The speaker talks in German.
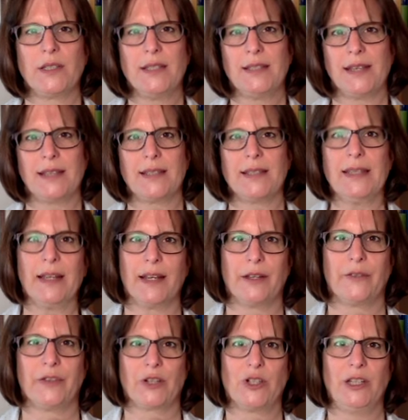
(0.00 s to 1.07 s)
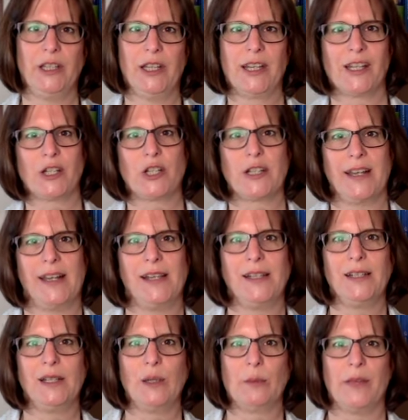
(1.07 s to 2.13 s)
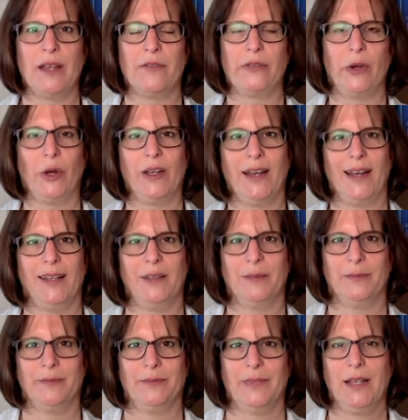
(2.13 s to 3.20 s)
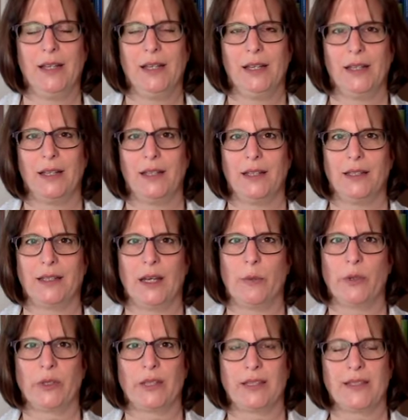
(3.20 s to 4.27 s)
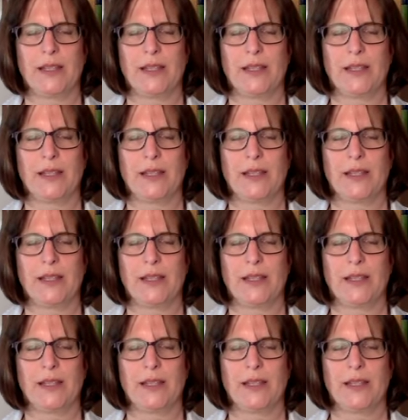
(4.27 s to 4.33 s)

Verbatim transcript: die setzen an verschiedenen Stellen im Nephron an. Ich habe euch das